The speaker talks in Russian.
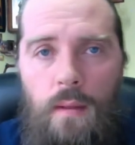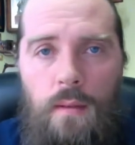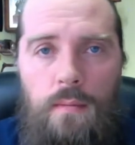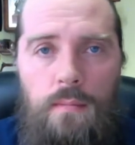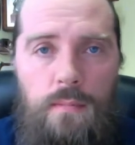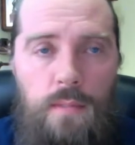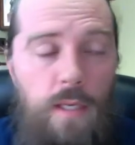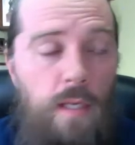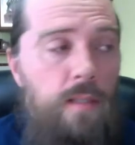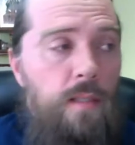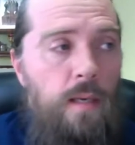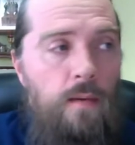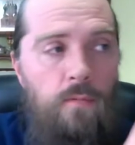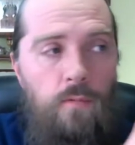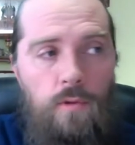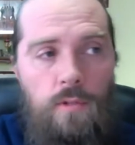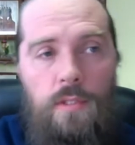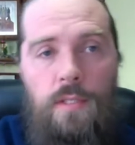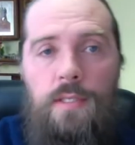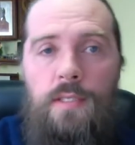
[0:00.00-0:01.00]
я там
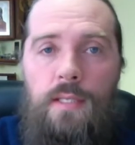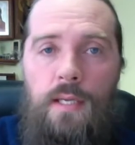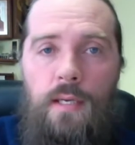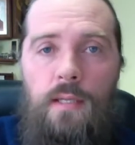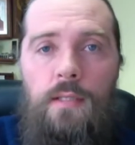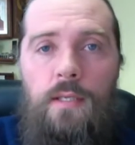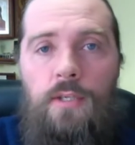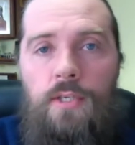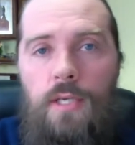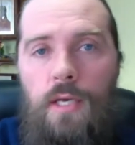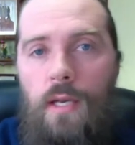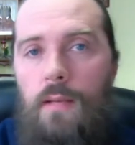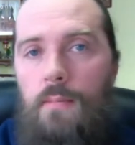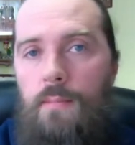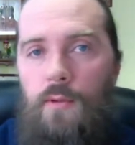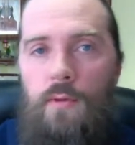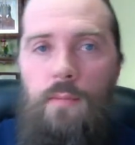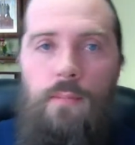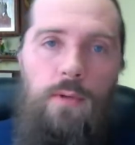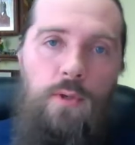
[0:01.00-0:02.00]
возле сдал начальный,
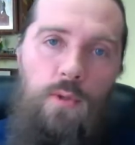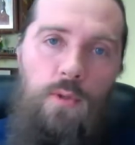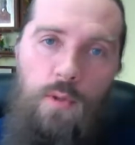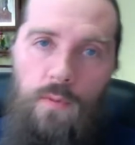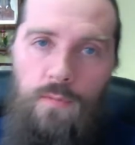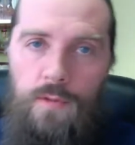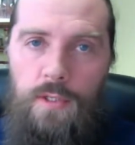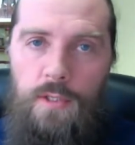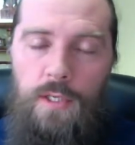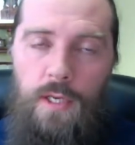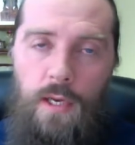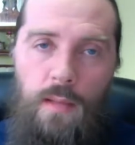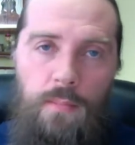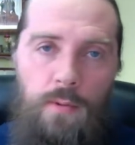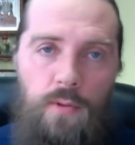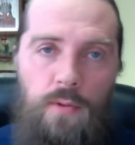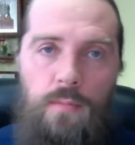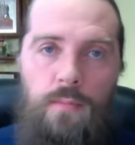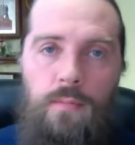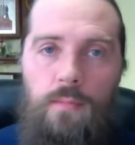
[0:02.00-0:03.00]
потом пошел венчать,
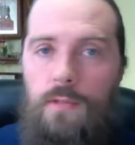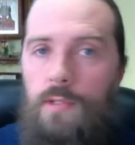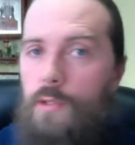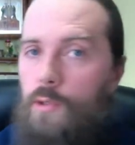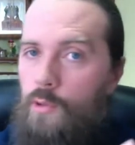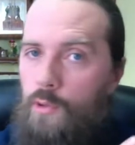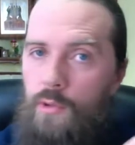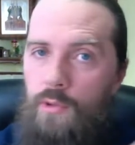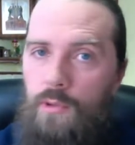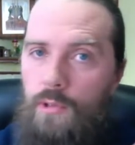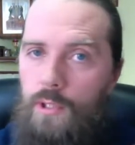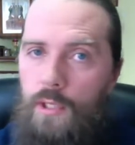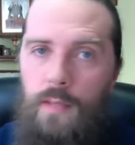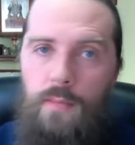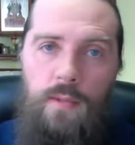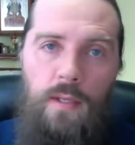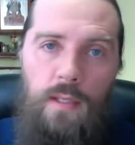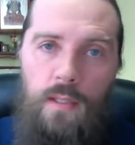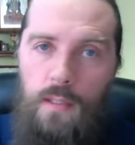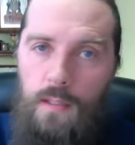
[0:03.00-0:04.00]
потом слышу, что
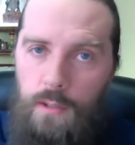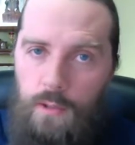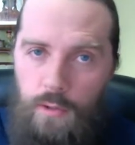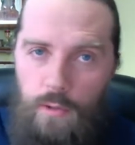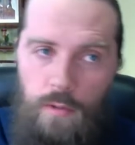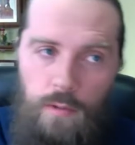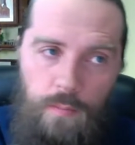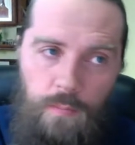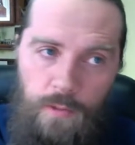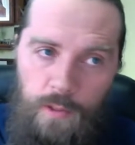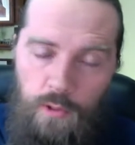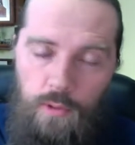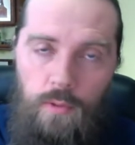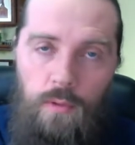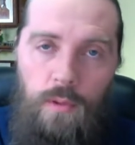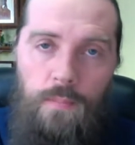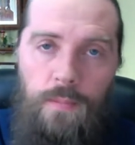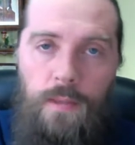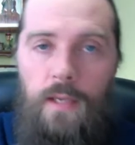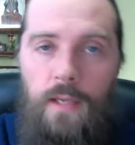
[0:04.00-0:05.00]
там надо еще, и
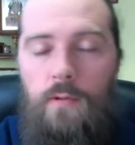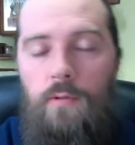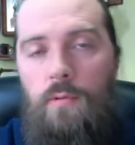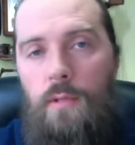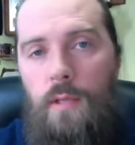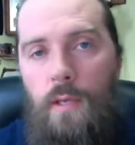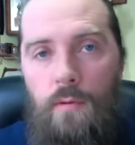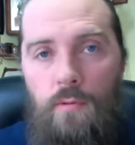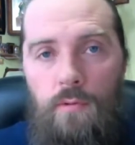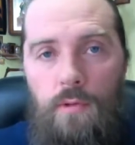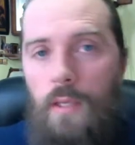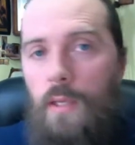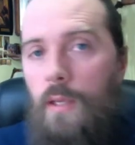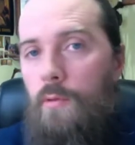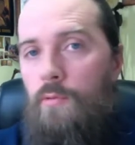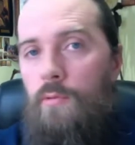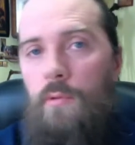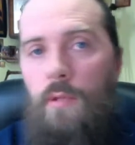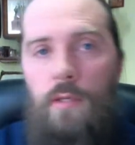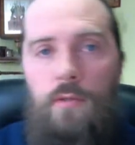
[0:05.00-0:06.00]
пошел опять туда, и вот а я
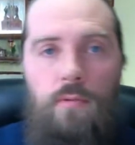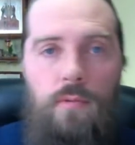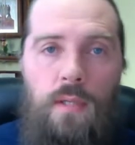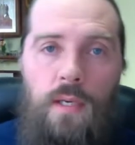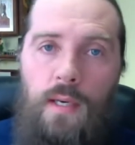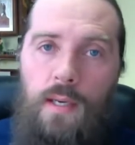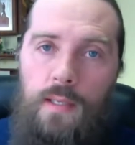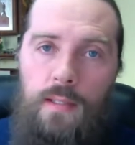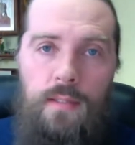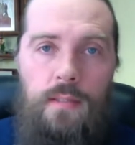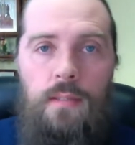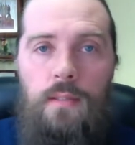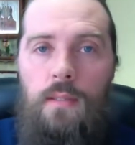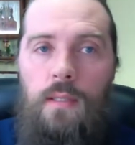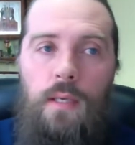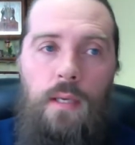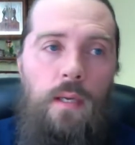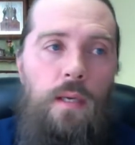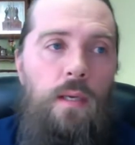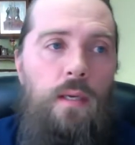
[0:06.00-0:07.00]
вот туда-сюда ходил.
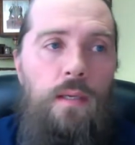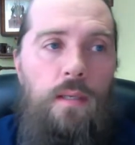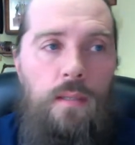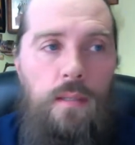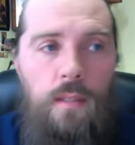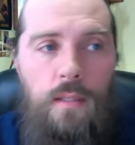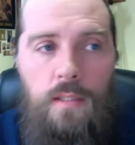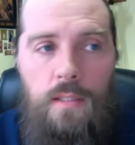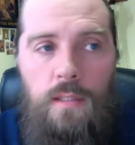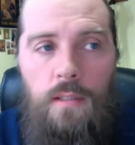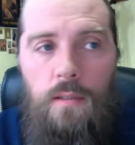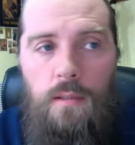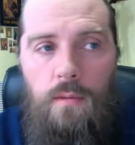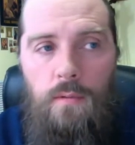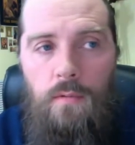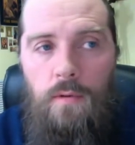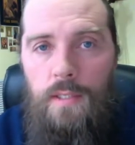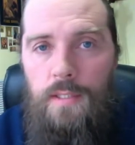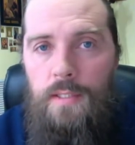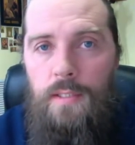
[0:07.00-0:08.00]
Если
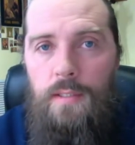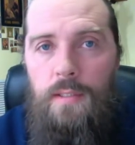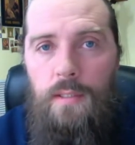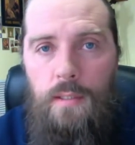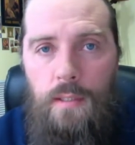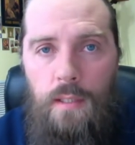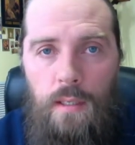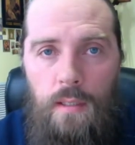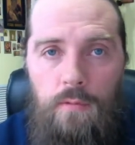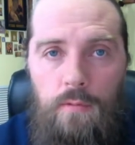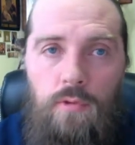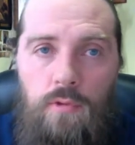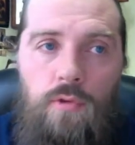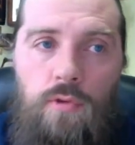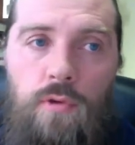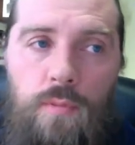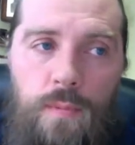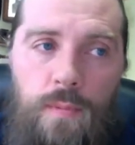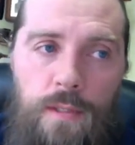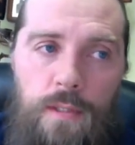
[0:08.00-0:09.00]
у вас это так, ну
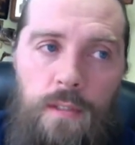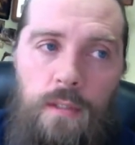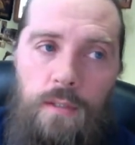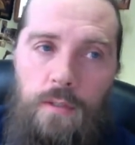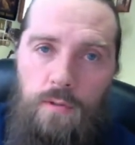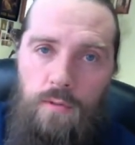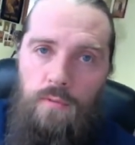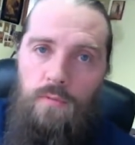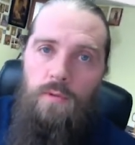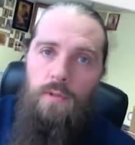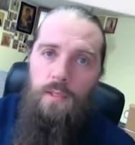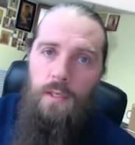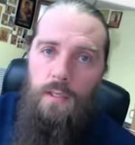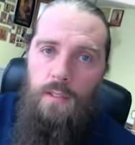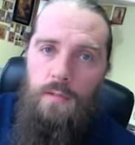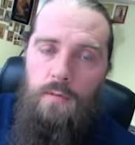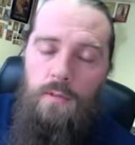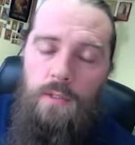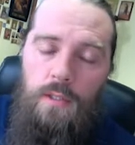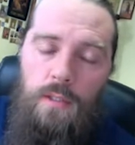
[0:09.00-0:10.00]
что ж поделаешь, ну вот
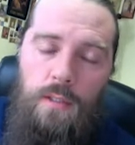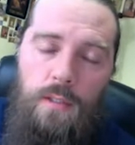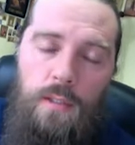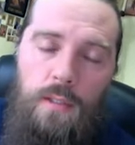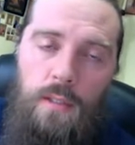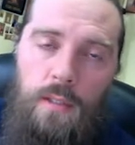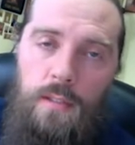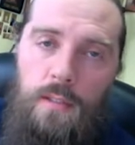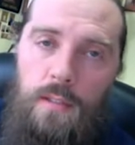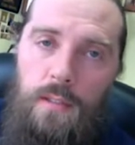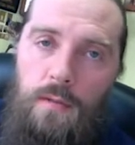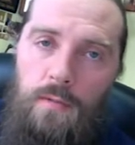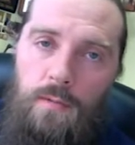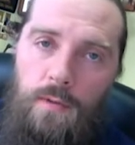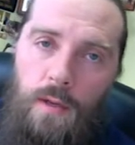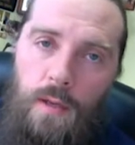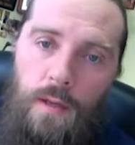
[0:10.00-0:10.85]
так, священник на разрыв.